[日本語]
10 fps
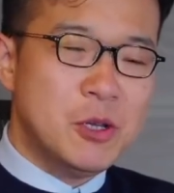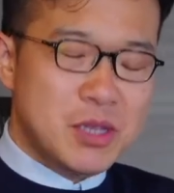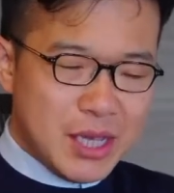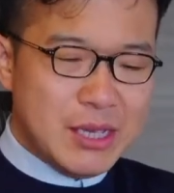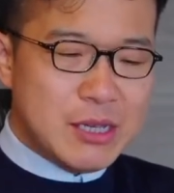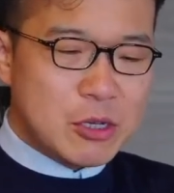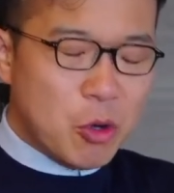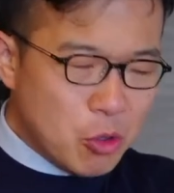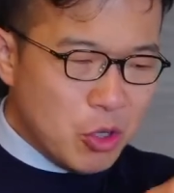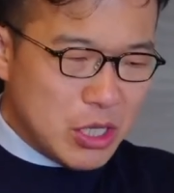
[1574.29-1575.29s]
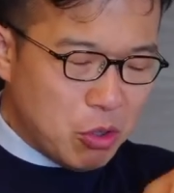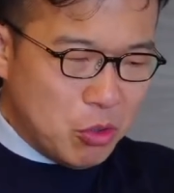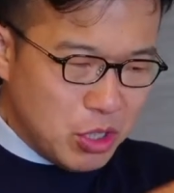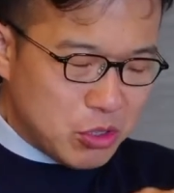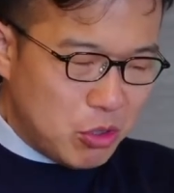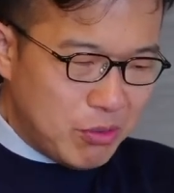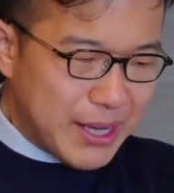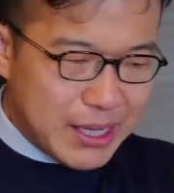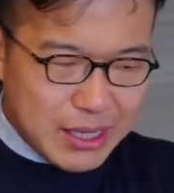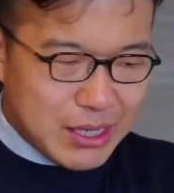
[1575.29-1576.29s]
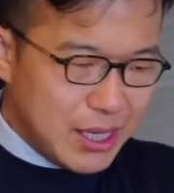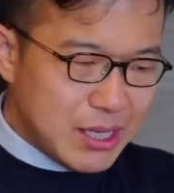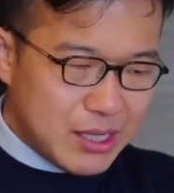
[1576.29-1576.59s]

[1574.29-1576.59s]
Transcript: ね。ここにこう分けてね、